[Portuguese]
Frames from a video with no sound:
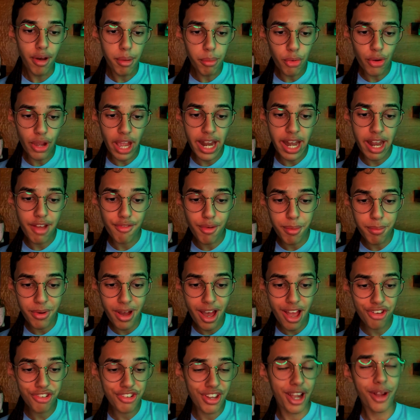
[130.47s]
Vamos querer, né? Vamos
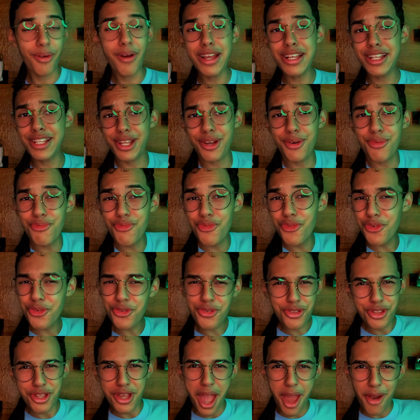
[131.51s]
gastar. Que eu ainda tenho
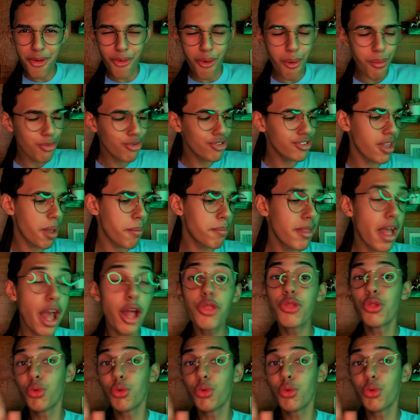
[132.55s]
muito dinheiro, como sempre, né?